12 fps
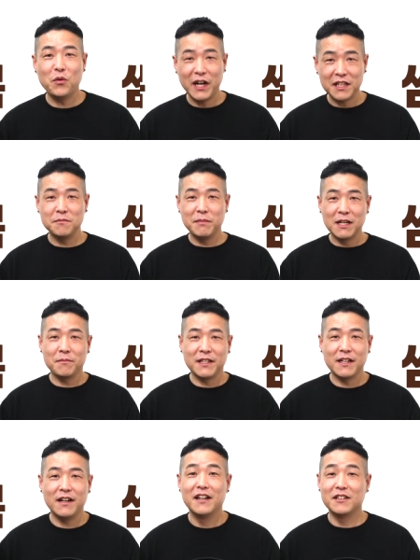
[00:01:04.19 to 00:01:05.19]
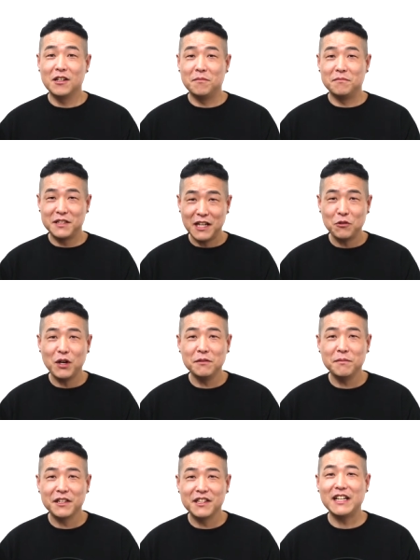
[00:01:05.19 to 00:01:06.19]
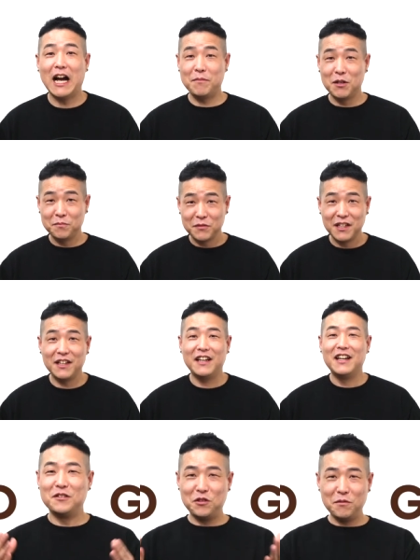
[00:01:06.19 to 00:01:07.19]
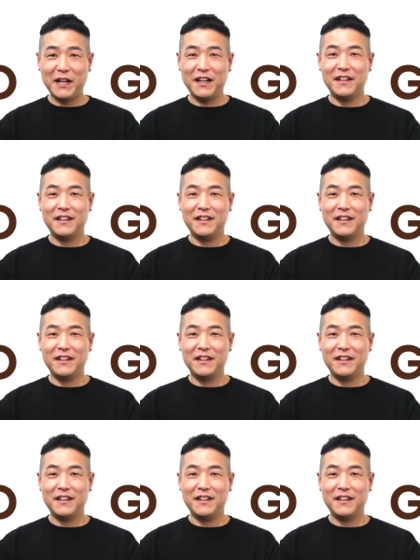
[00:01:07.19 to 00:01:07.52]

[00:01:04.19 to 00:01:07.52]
확인 바랍니다. 그럼 차로 한 바퀴 가볍게 출발!